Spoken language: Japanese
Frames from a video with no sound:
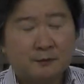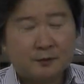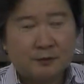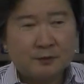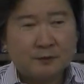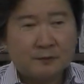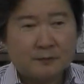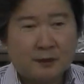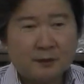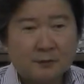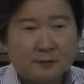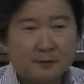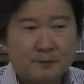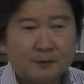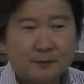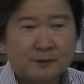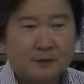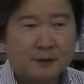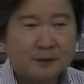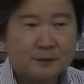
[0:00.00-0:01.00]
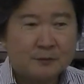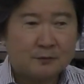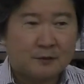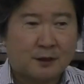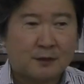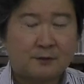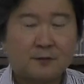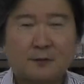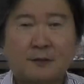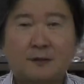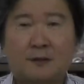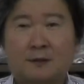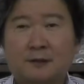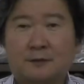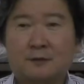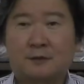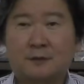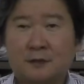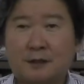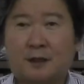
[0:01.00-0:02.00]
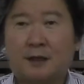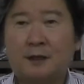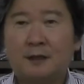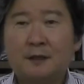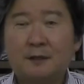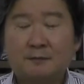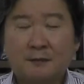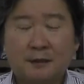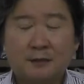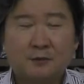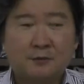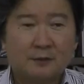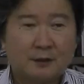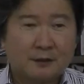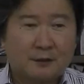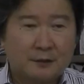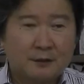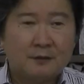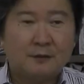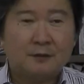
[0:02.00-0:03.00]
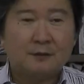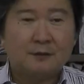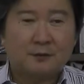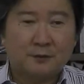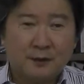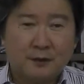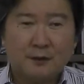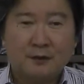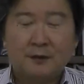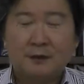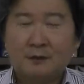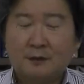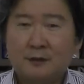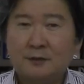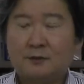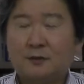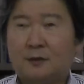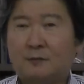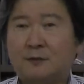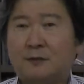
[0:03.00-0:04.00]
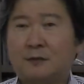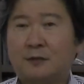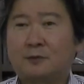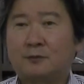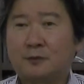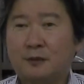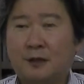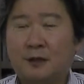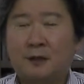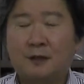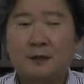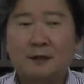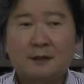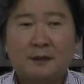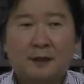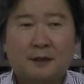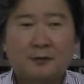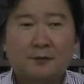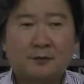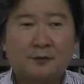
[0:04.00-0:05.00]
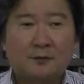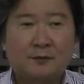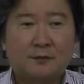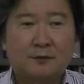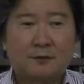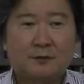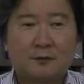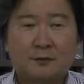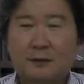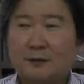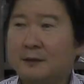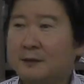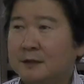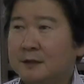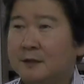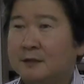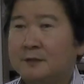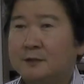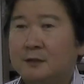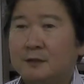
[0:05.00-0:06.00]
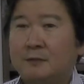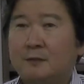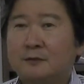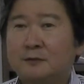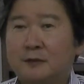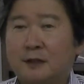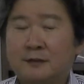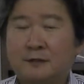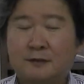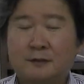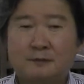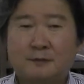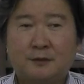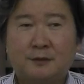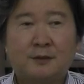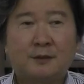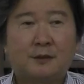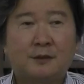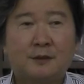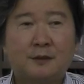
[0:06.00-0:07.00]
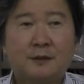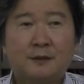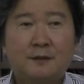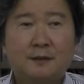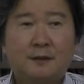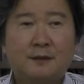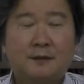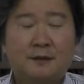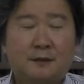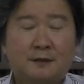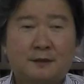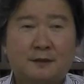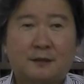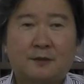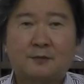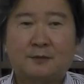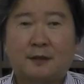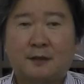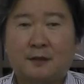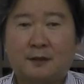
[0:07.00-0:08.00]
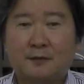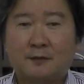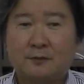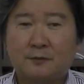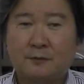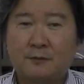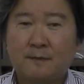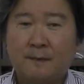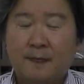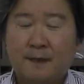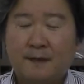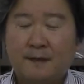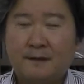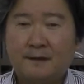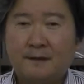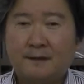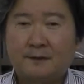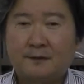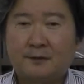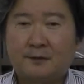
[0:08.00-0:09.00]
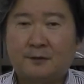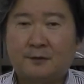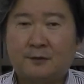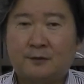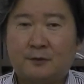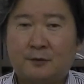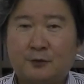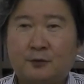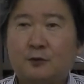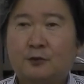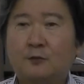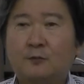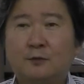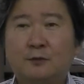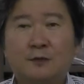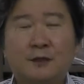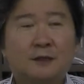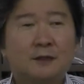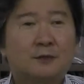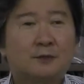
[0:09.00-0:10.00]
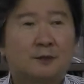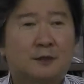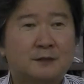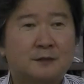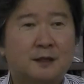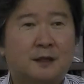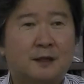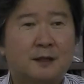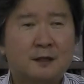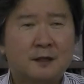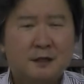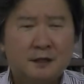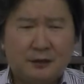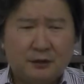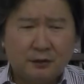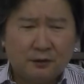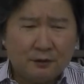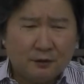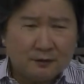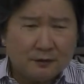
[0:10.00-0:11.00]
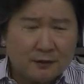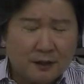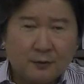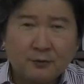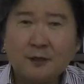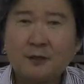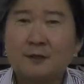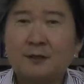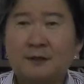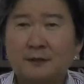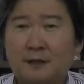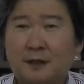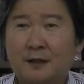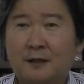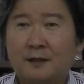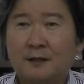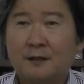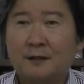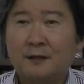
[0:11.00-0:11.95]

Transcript: クレーム対応って別に家賃の対応だけじゃなくてさ、まあ、いろんな近隣のねトラブルだとか、あのー、この間ね栗山君がテレビ出て、ね、やってたようなあの、えー、と音の問題だとかさ、いろんなことあるわけじゃん。